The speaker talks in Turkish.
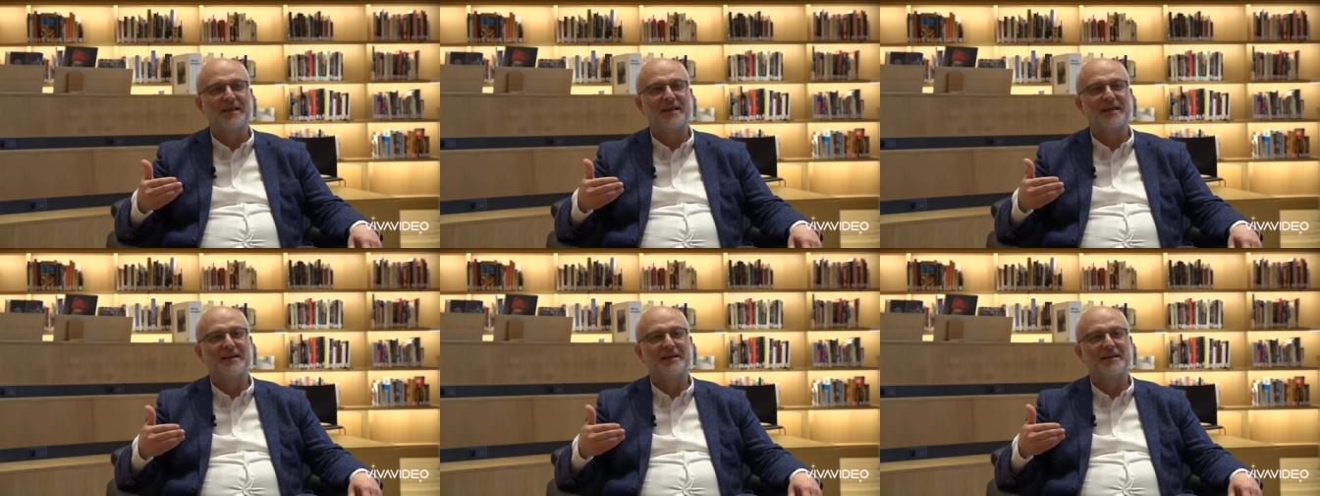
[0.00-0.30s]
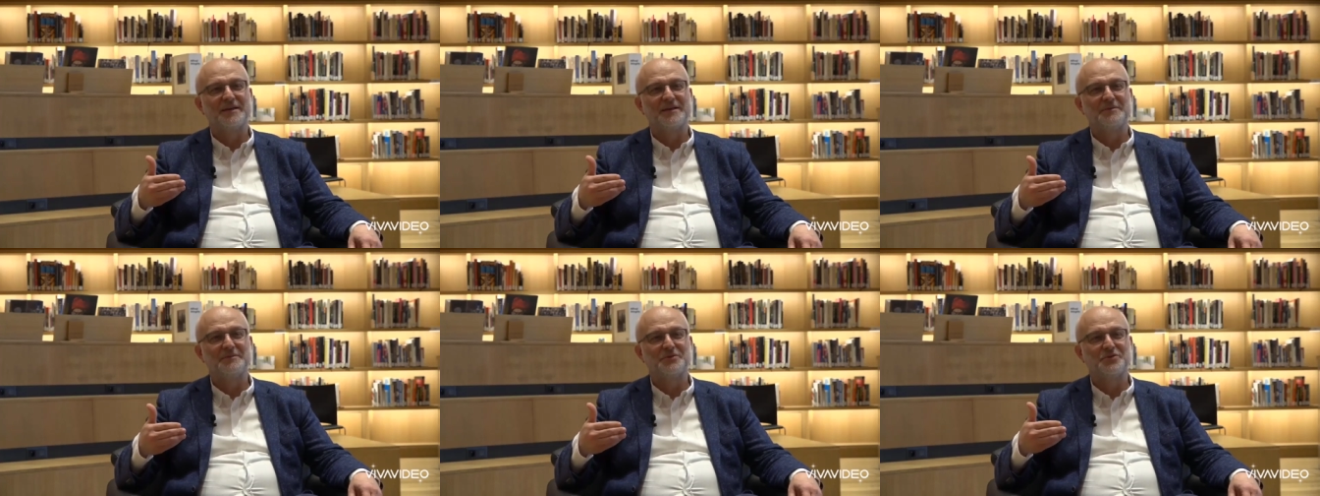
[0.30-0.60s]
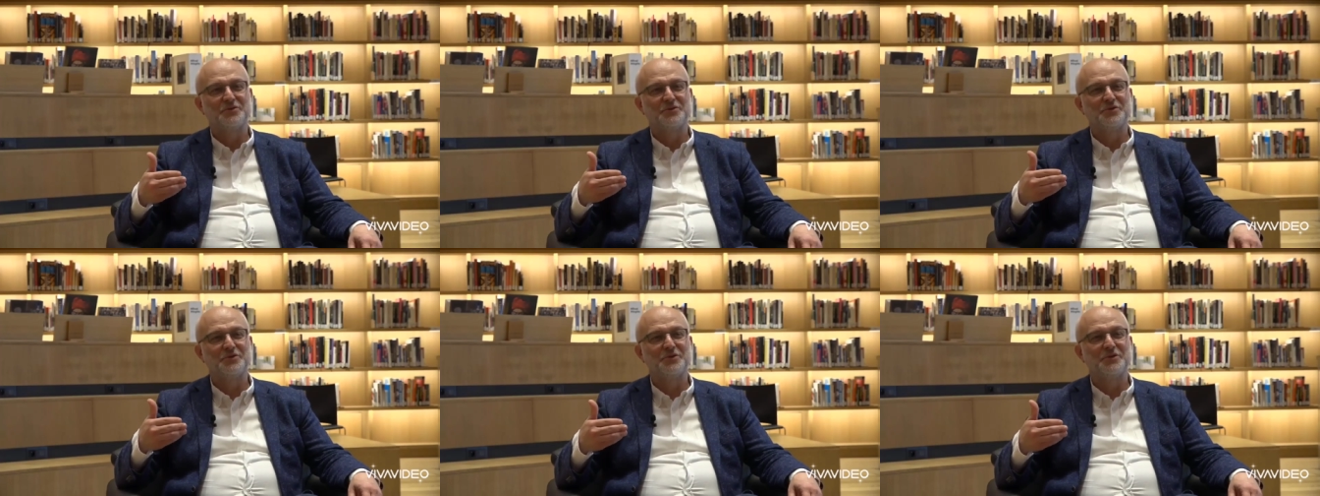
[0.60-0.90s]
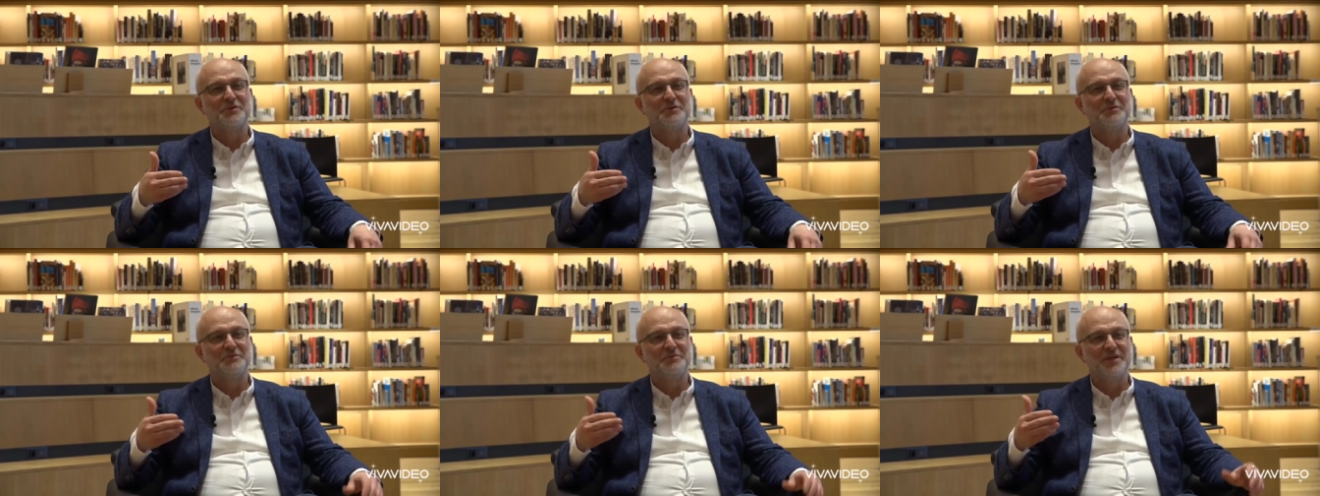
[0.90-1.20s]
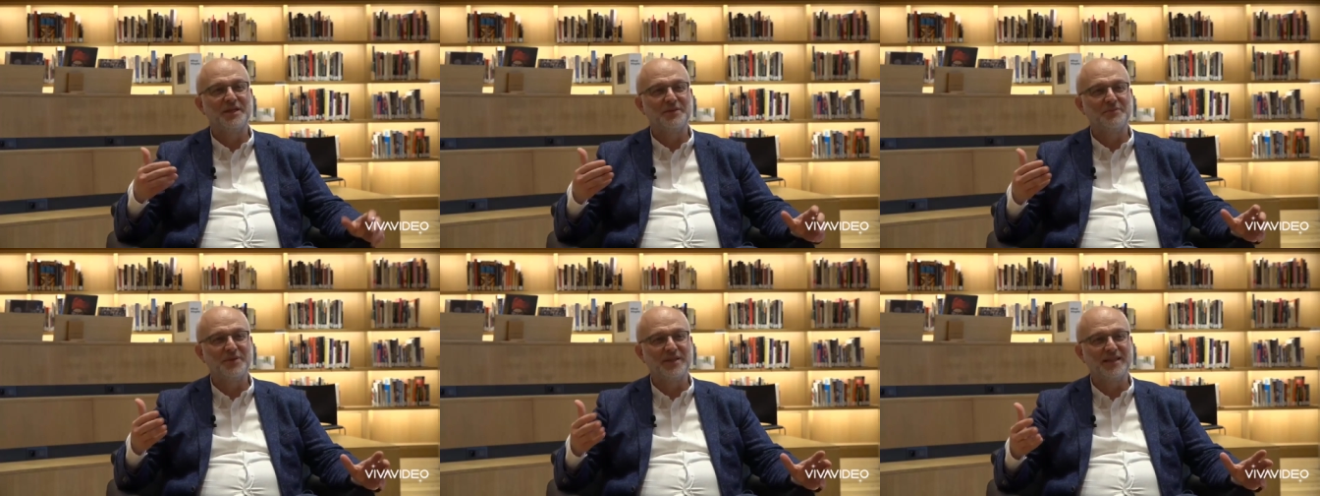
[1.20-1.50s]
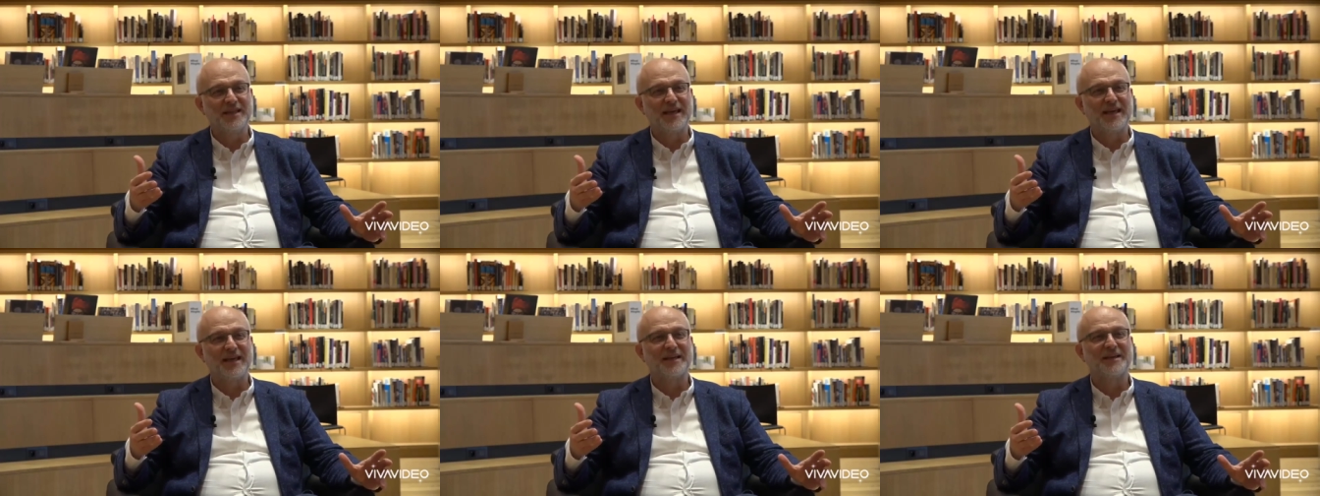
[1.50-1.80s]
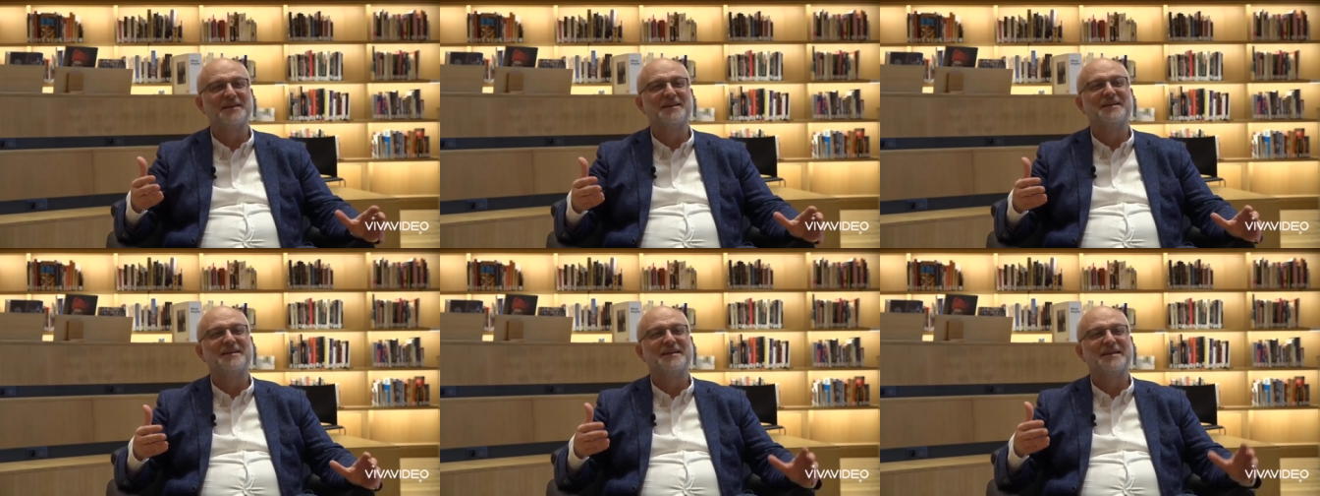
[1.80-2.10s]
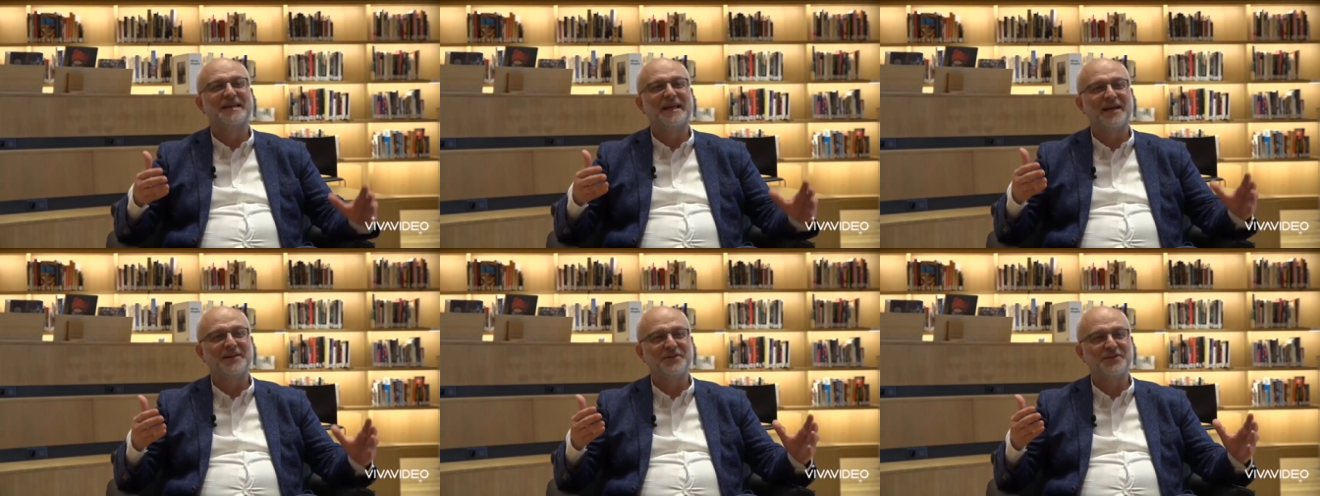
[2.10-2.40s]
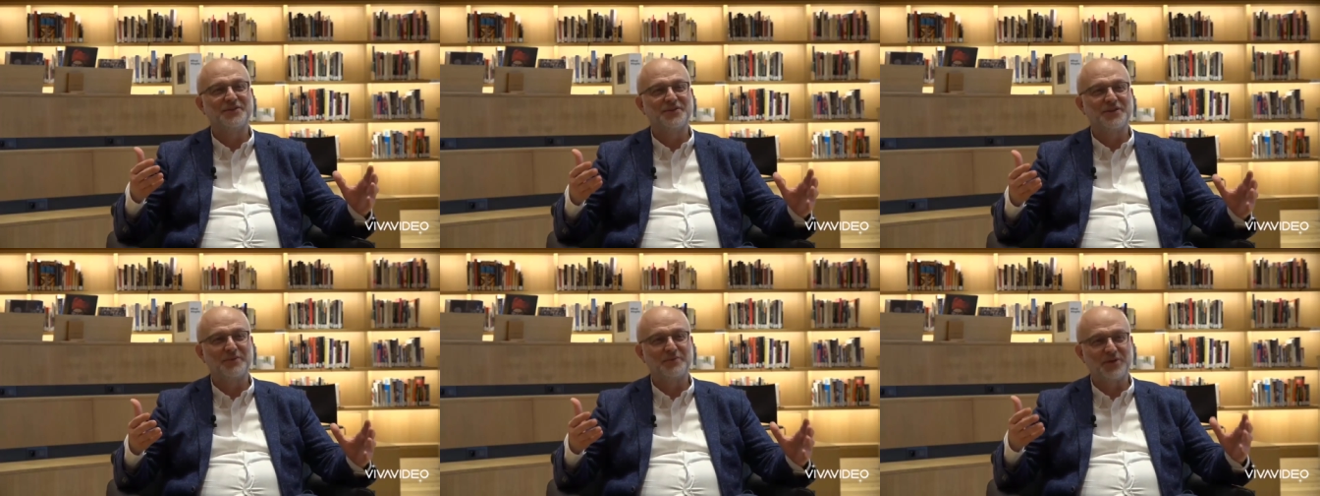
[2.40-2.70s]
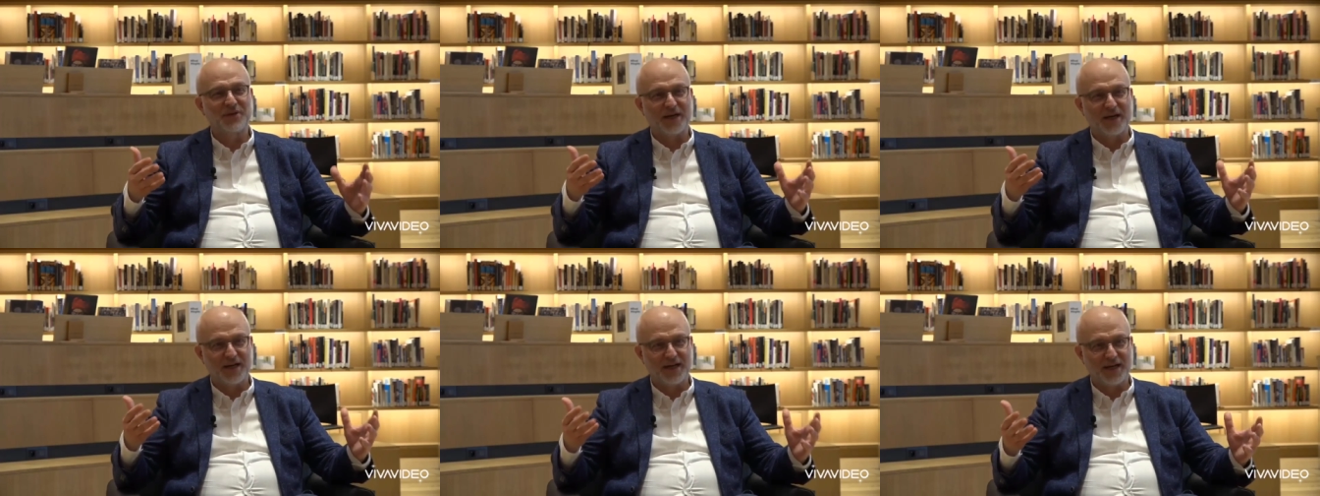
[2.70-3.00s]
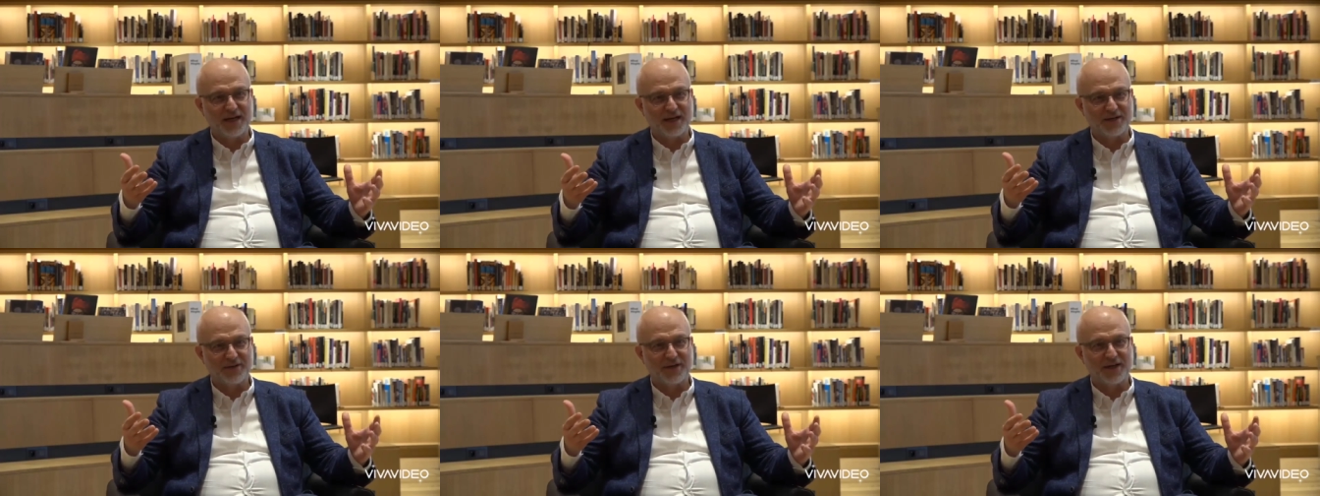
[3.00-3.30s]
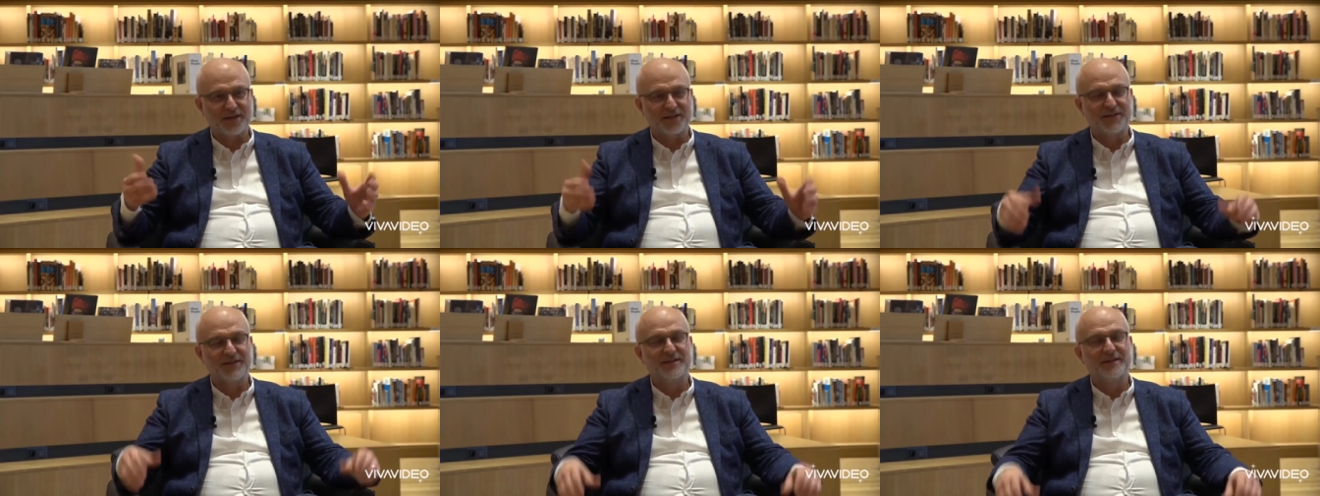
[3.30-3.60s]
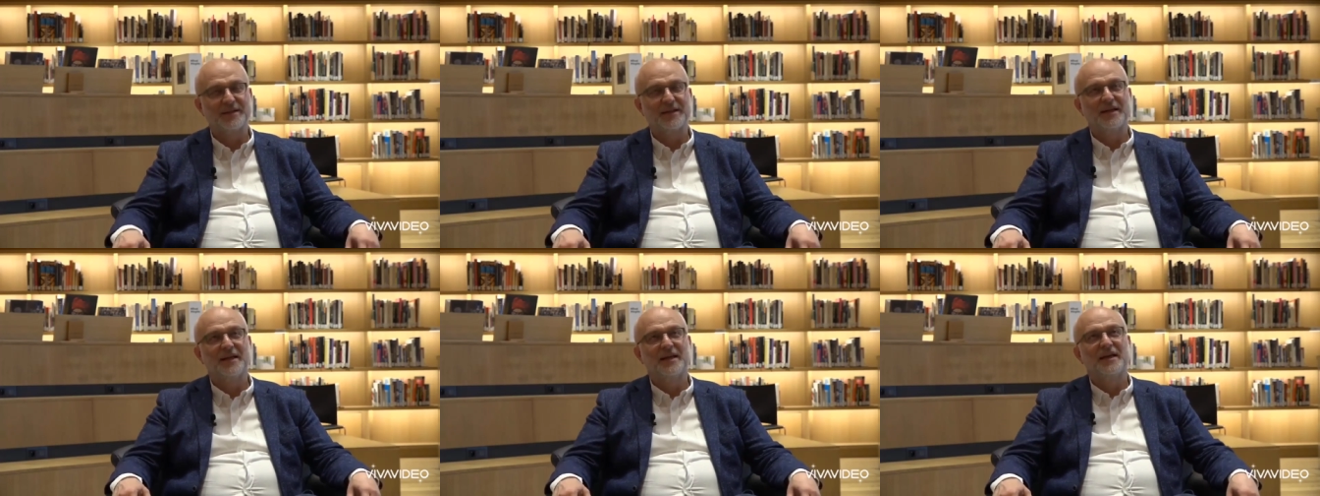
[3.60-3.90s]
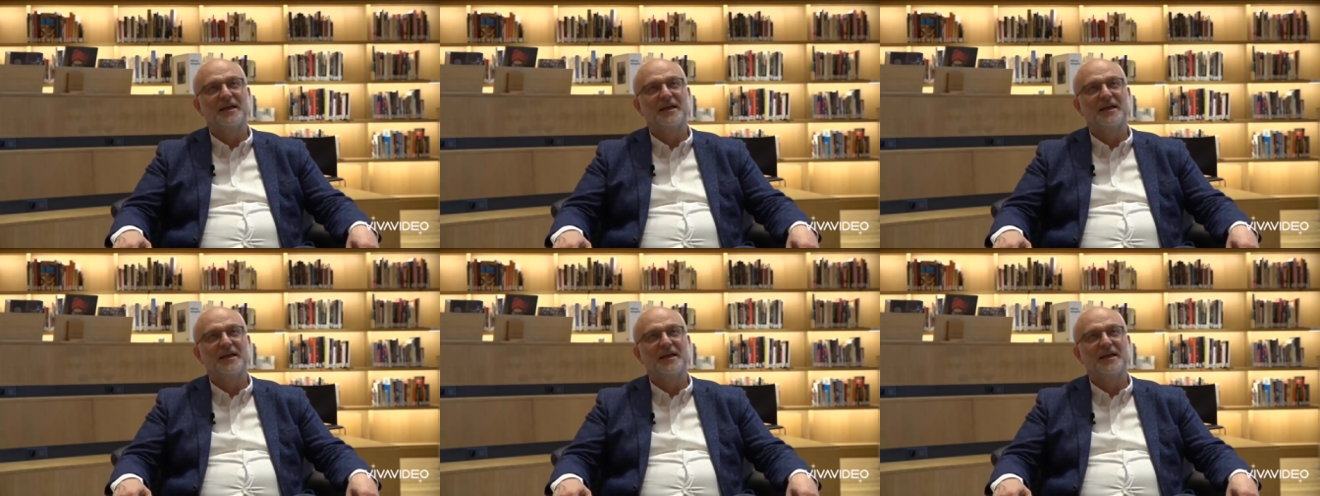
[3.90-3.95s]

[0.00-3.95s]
E, çünkü bilimin de kendince bir ahlakı vardır.